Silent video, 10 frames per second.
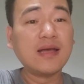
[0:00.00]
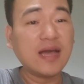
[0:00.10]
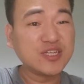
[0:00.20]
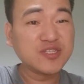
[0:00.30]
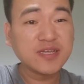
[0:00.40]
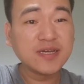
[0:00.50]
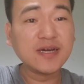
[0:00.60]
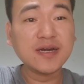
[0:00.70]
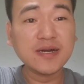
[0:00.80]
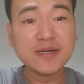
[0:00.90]
还是那
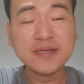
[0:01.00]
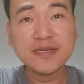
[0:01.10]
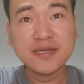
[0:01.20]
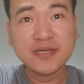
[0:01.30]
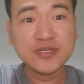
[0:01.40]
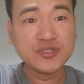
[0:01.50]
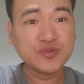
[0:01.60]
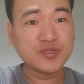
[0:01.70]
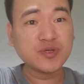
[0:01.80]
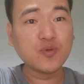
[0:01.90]
个，
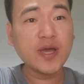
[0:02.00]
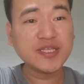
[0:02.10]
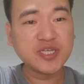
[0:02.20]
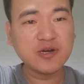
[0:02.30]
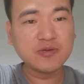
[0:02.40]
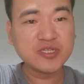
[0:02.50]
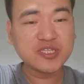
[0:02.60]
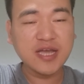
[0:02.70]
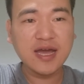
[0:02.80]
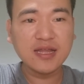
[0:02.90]
就是外教
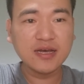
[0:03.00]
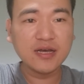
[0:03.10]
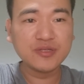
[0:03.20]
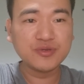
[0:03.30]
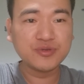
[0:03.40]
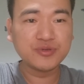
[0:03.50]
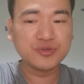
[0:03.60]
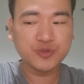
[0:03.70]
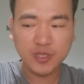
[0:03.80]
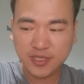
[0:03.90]
杀了
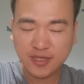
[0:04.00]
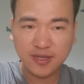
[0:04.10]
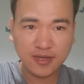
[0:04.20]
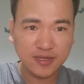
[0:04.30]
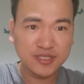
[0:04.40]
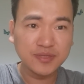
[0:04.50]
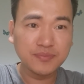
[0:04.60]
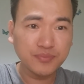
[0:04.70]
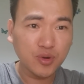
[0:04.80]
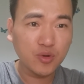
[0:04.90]
女学生的那个
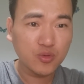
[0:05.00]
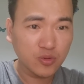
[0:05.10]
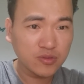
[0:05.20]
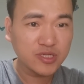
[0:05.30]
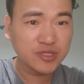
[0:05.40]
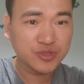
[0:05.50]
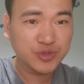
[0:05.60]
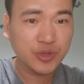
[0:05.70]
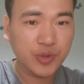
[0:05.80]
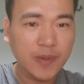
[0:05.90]
宁波工程
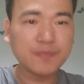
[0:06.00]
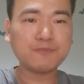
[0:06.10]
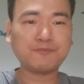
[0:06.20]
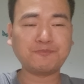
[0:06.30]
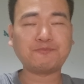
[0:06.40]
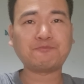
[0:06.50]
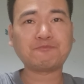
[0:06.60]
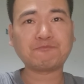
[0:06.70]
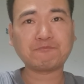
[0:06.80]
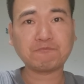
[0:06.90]
学院，
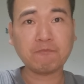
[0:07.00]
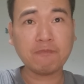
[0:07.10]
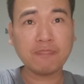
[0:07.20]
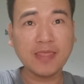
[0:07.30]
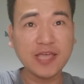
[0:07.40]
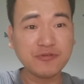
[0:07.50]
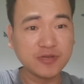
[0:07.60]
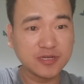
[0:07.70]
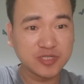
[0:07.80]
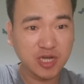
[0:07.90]
它有
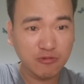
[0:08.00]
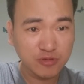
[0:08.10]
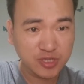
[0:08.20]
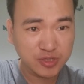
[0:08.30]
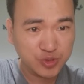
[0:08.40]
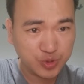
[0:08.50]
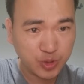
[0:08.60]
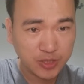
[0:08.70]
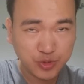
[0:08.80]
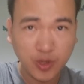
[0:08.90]
一个招生
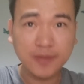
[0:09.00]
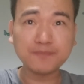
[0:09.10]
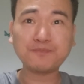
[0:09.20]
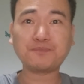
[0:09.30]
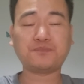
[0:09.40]
宣传，